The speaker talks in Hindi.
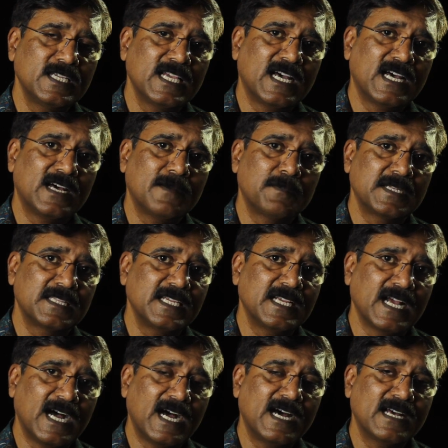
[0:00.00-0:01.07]
या
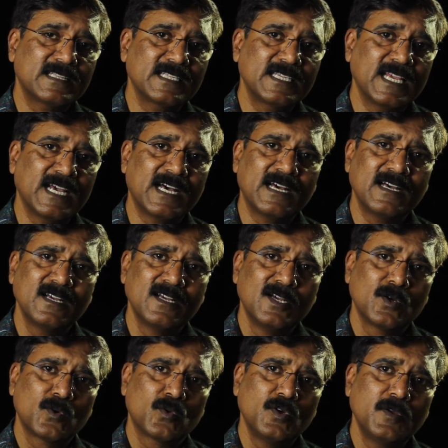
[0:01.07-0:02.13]
प्रतिघात या
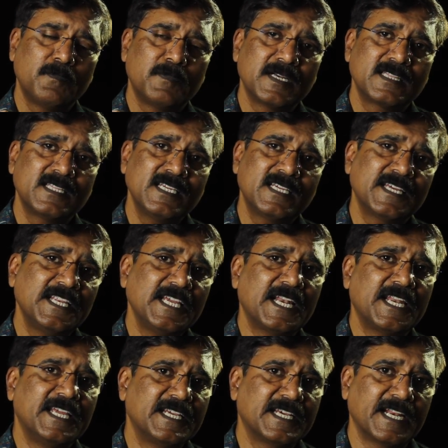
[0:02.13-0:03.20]
कोई प्रतिक्रिया
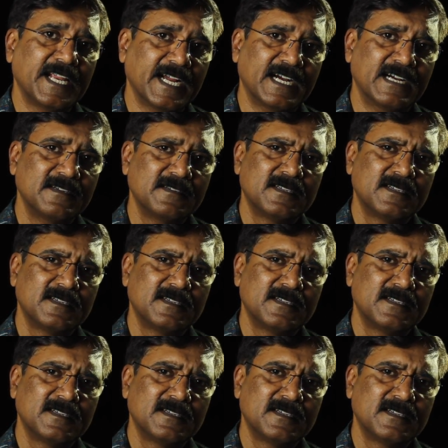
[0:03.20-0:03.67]
नहीं करेगा